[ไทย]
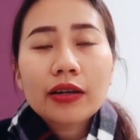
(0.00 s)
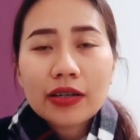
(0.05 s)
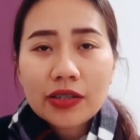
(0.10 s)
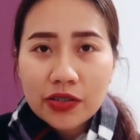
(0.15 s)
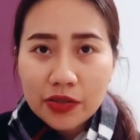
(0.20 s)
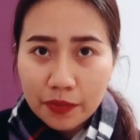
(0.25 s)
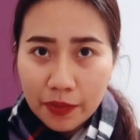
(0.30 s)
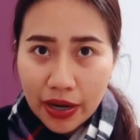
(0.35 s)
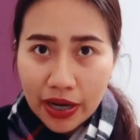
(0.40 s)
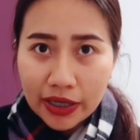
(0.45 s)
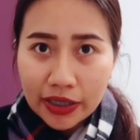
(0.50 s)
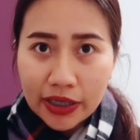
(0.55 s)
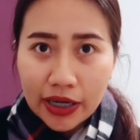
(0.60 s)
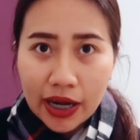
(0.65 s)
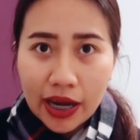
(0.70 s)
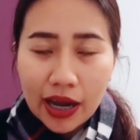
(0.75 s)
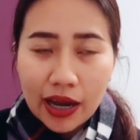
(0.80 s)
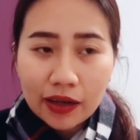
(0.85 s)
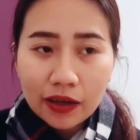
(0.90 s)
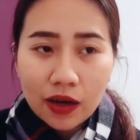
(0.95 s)
คริสต์มาส
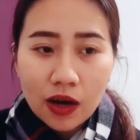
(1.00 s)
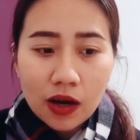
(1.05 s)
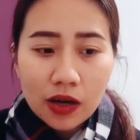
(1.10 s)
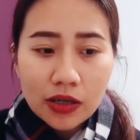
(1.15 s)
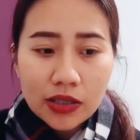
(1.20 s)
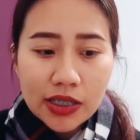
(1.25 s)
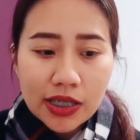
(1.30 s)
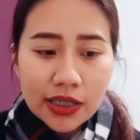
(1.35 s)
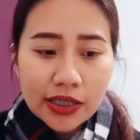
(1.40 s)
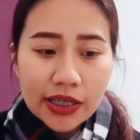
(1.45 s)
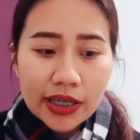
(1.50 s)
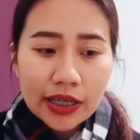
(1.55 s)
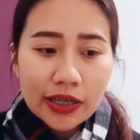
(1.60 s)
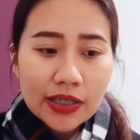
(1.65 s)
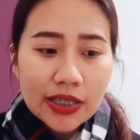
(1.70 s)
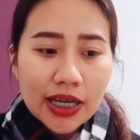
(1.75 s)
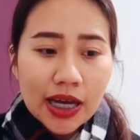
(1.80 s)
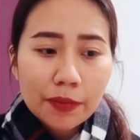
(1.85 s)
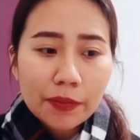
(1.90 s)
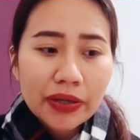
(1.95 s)
นะคะ ก็จริงๆ
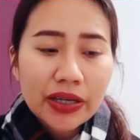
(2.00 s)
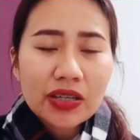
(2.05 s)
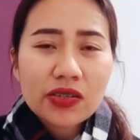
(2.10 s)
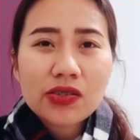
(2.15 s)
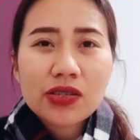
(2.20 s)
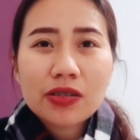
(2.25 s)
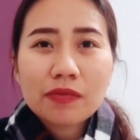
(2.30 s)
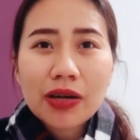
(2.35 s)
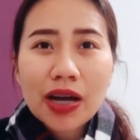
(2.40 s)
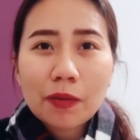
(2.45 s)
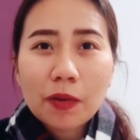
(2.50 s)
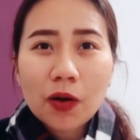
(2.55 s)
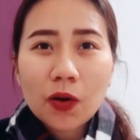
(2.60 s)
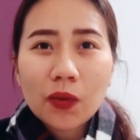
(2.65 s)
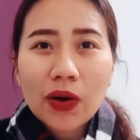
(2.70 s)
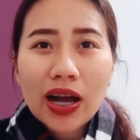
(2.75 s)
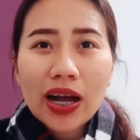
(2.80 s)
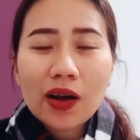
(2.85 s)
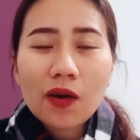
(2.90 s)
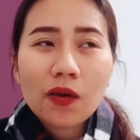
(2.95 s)
แล้วจ๋าไม่ได้ซื้อมา เพ
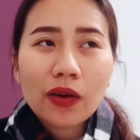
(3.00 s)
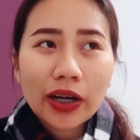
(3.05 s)
ราะว่า